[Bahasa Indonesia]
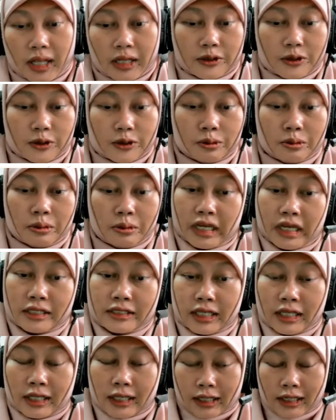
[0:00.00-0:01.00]
langsung
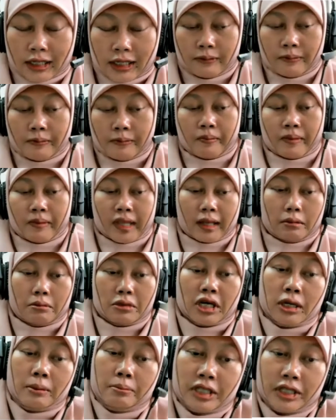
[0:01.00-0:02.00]
melaksanakan,
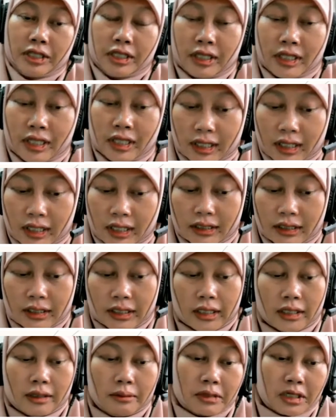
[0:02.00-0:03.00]
mengambil tindakan,
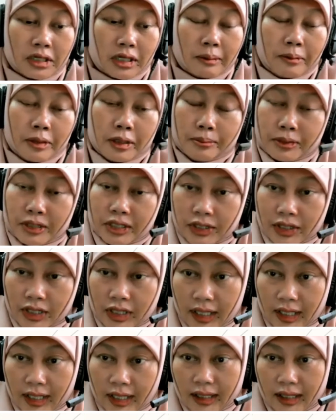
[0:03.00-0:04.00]
mengambil
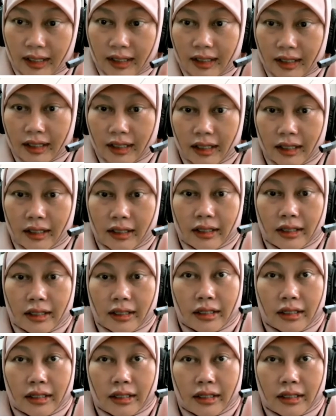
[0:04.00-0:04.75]
perintah ya